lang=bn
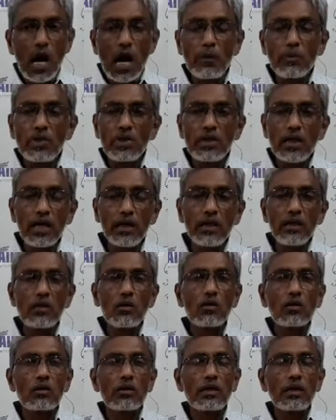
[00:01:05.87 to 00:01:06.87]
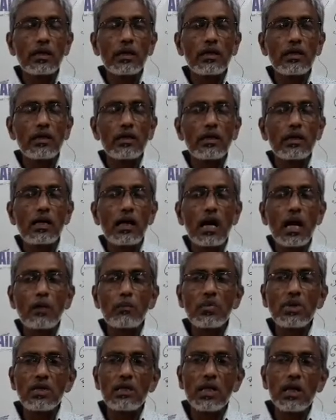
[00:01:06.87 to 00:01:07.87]
আবিধানিক অর্থে
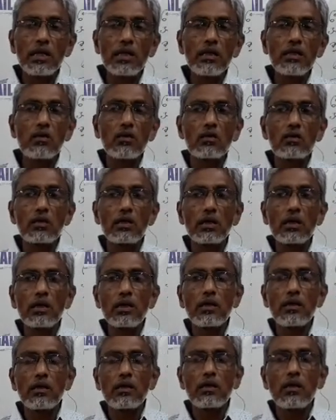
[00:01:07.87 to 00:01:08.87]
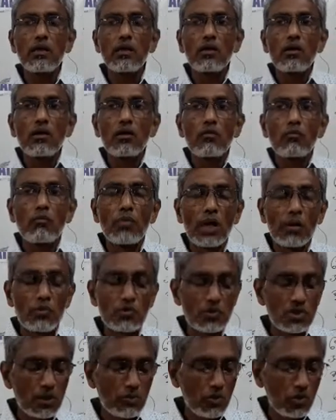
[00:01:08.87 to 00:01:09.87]
আবিধানিক অর্থে
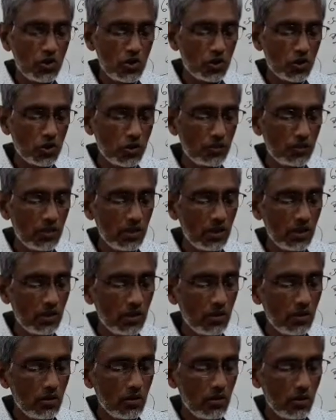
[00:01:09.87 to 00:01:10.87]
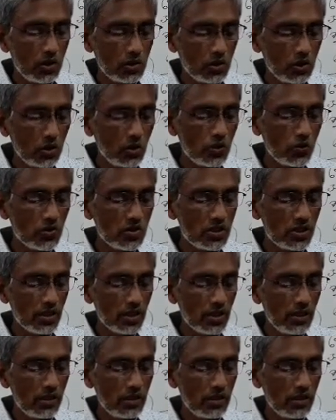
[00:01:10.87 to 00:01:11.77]
ব্যবস্থাপনা শব্দের অর্থ হচ্ছে